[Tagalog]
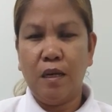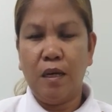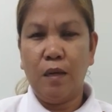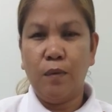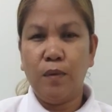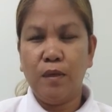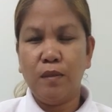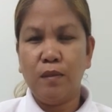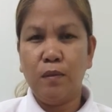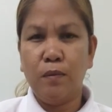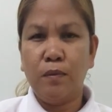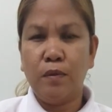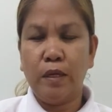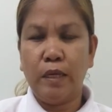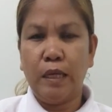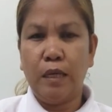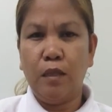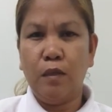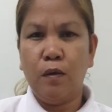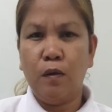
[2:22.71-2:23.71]
I want to work
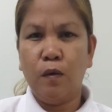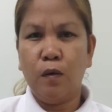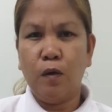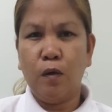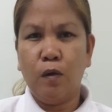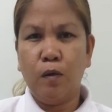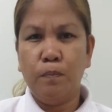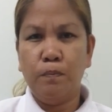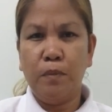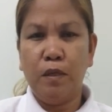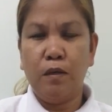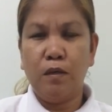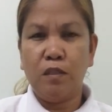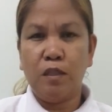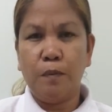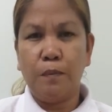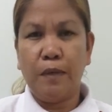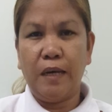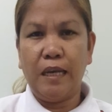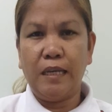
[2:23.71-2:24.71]
in Hong Kong because
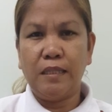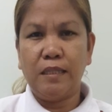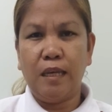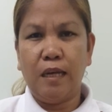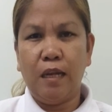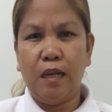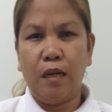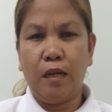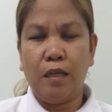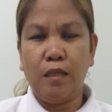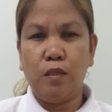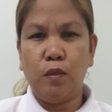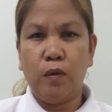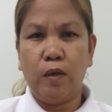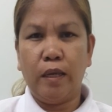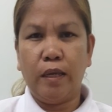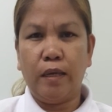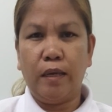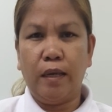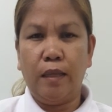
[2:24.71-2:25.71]
of high salary so
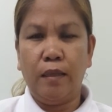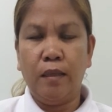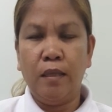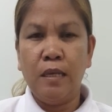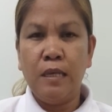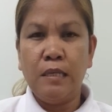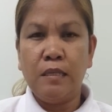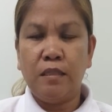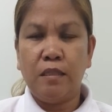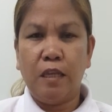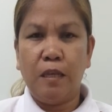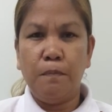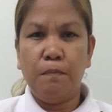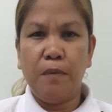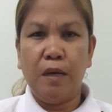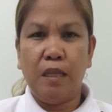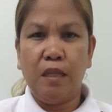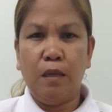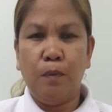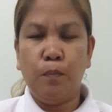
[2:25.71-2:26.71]
I can save
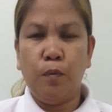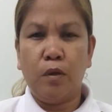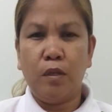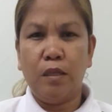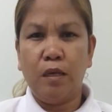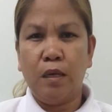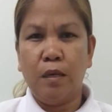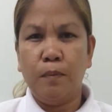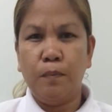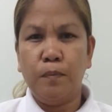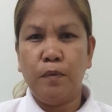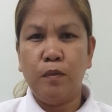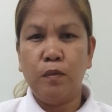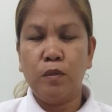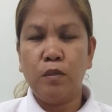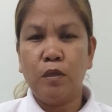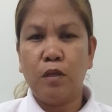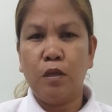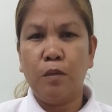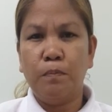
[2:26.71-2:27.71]
money for the
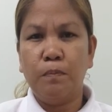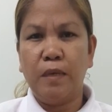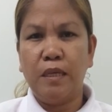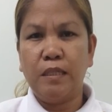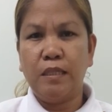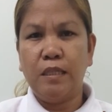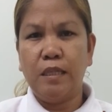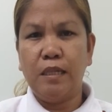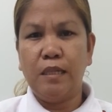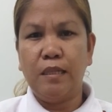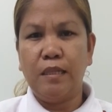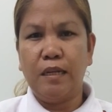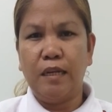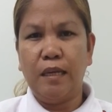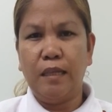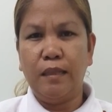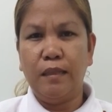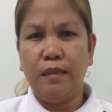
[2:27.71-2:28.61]
future of my children.